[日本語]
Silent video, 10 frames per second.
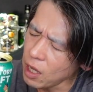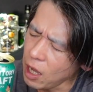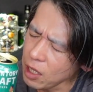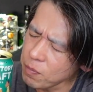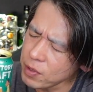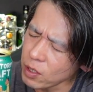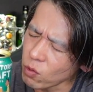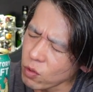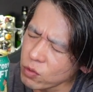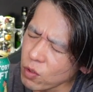IPA
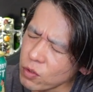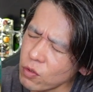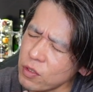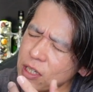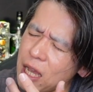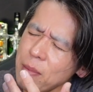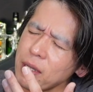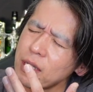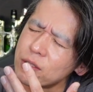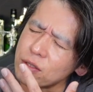独特の苦
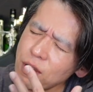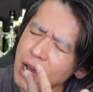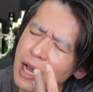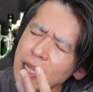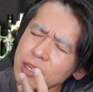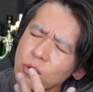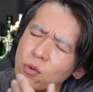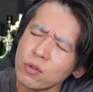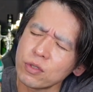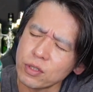みがずわーっと
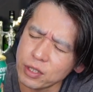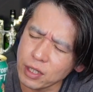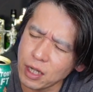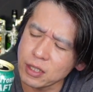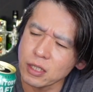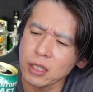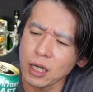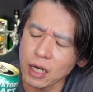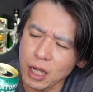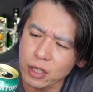こうくるって感じでした
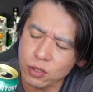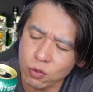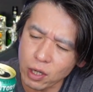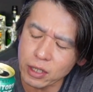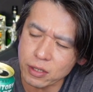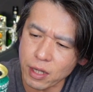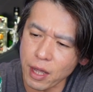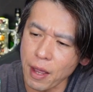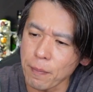かねすごかったですね